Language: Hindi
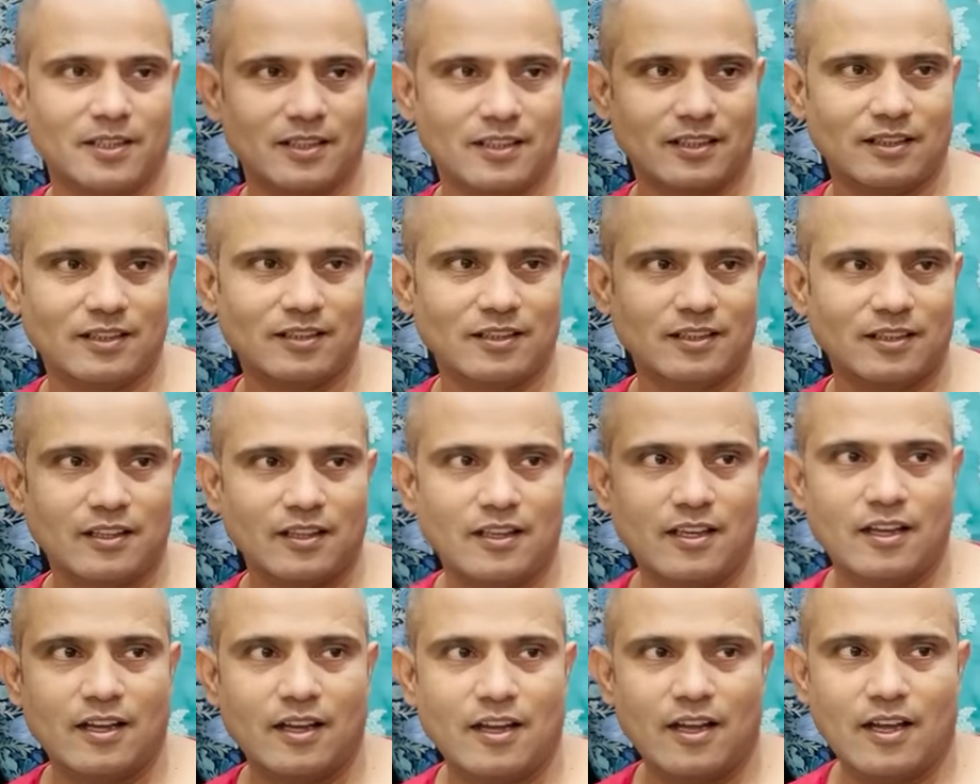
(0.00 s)
है हमारा
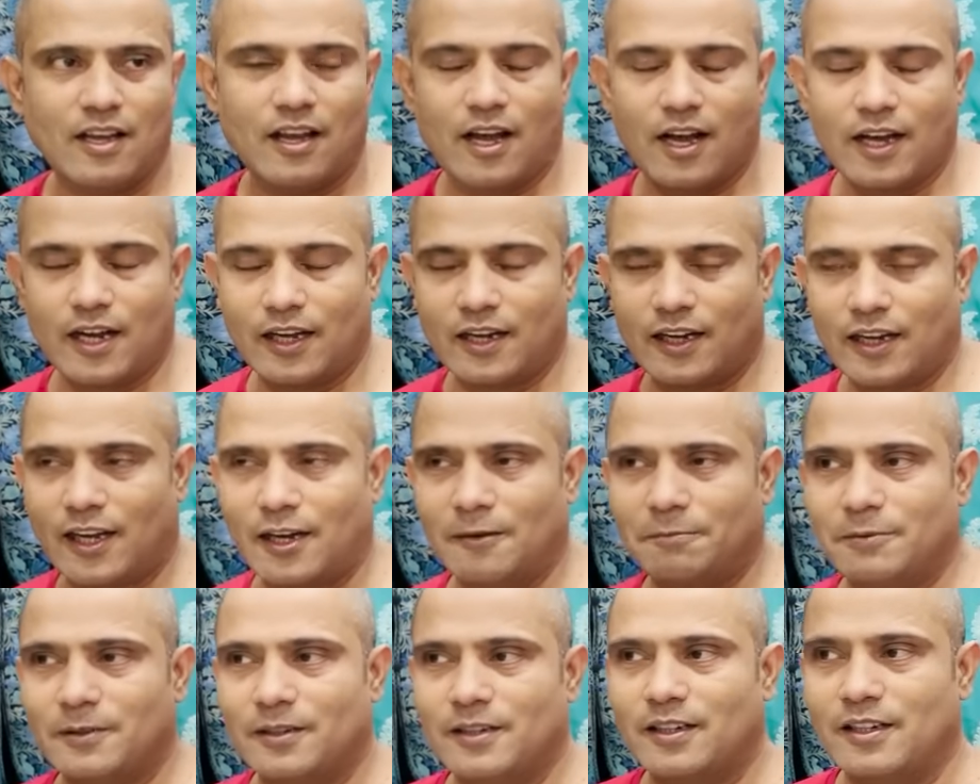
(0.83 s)
अगर
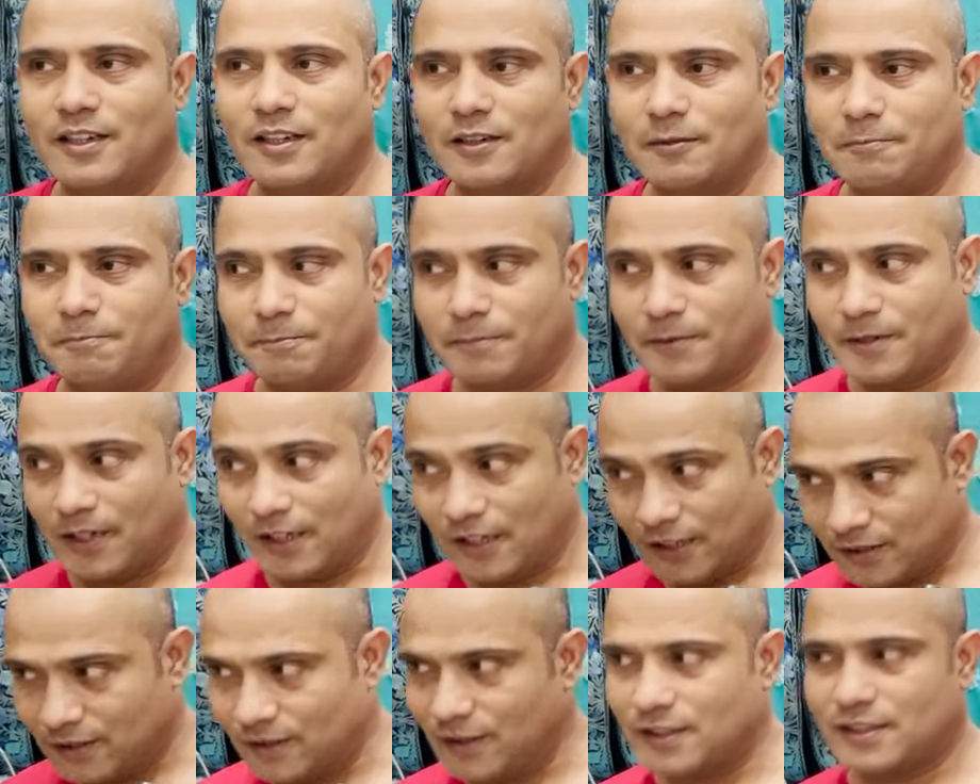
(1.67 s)
आप
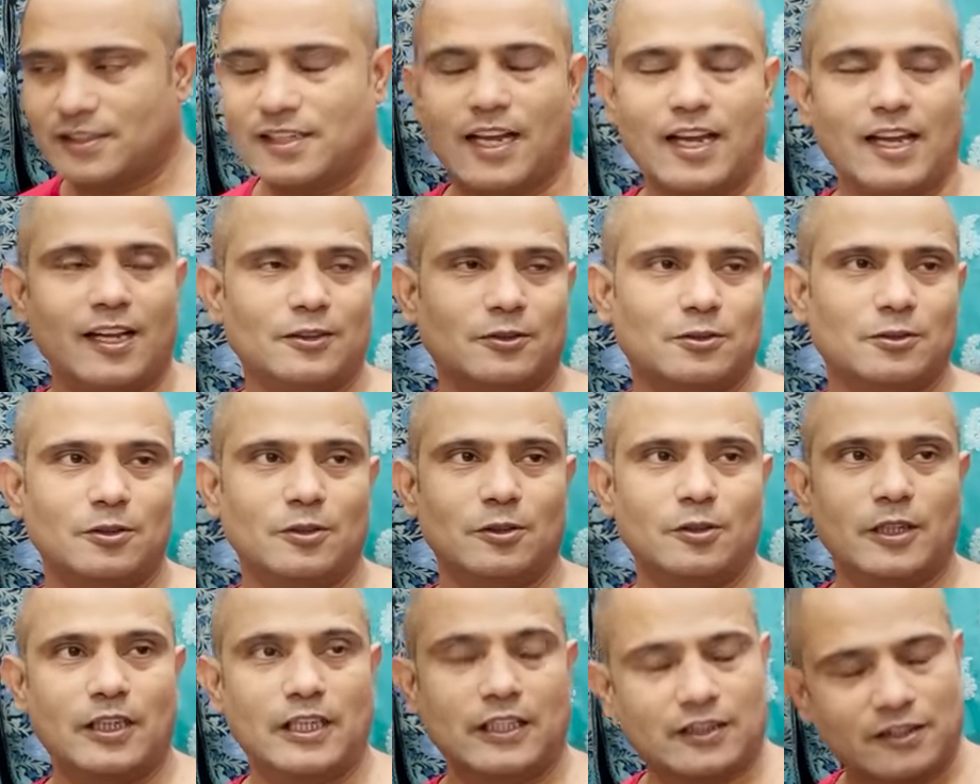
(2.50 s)
ख़रीदने चाहें तो
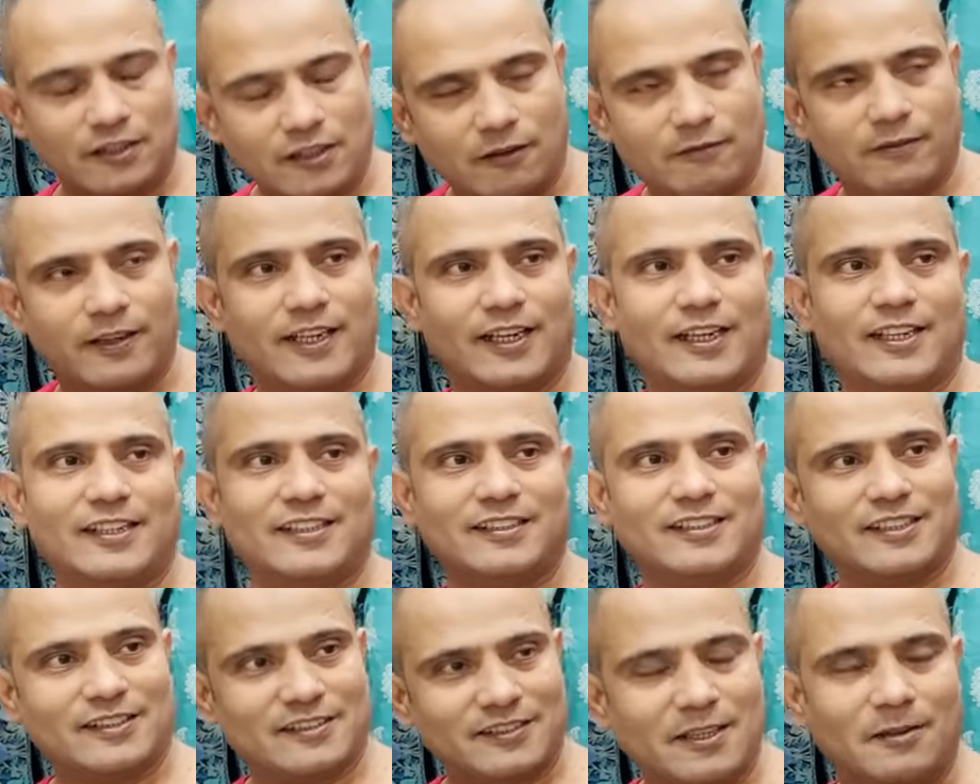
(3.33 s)
इतना
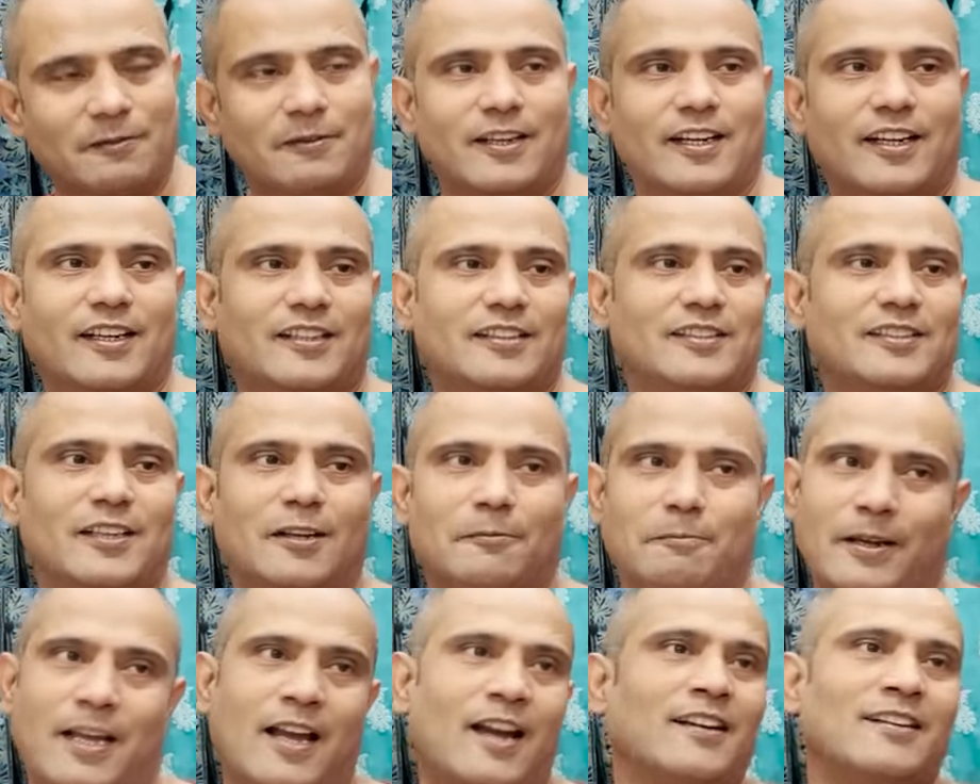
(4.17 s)
वैराइटीज़ इतना वैराइटीज़ का
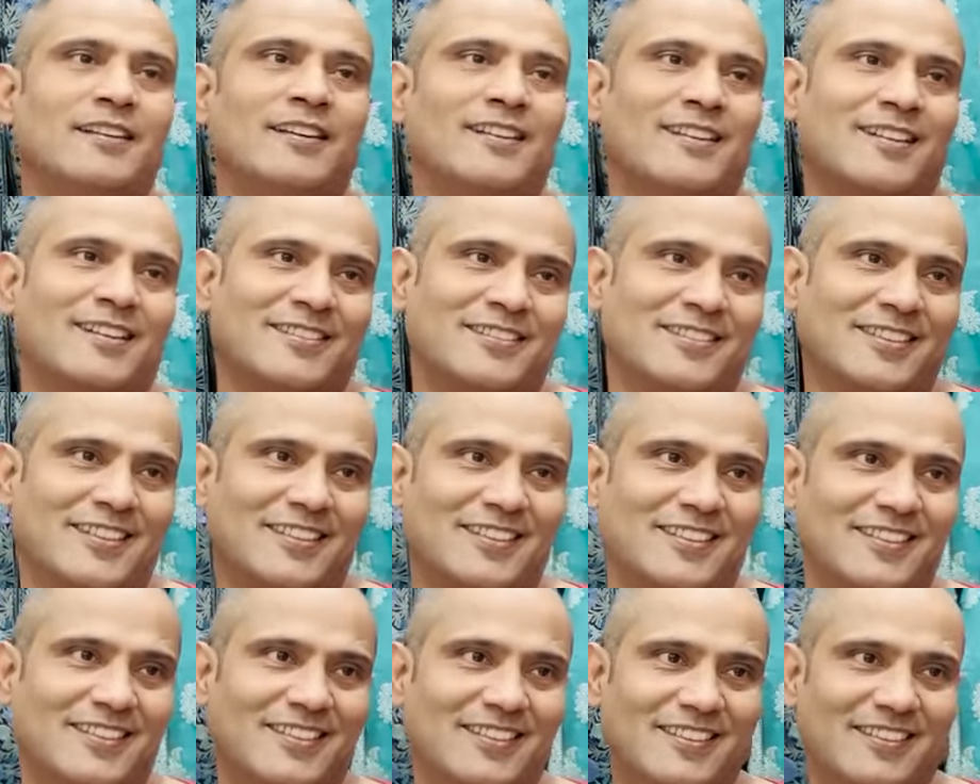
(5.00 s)
बयान नहीं कर
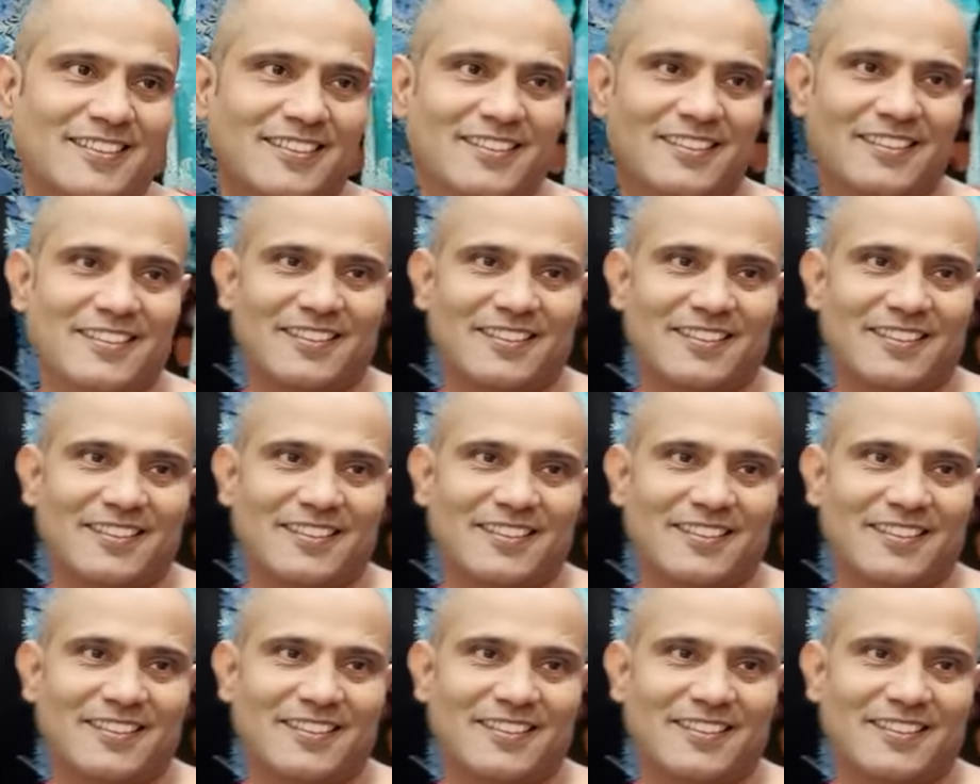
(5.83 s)
सकते